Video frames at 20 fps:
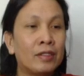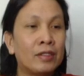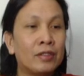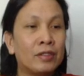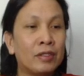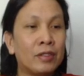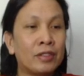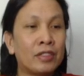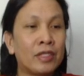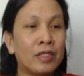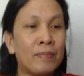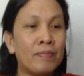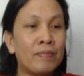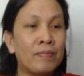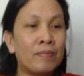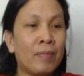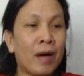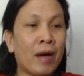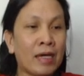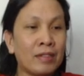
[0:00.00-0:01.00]
Joseph
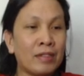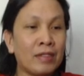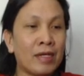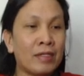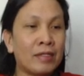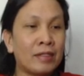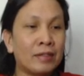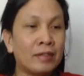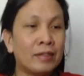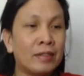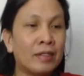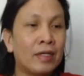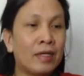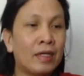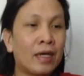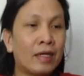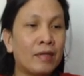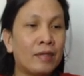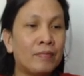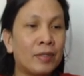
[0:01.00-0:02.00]
Biden
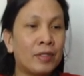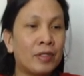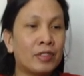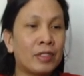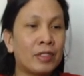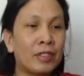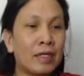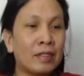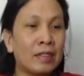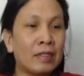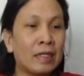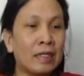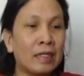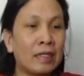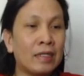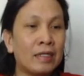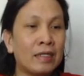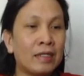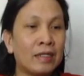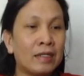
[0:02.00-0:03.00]
and First
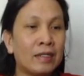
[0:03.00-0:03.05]
Lady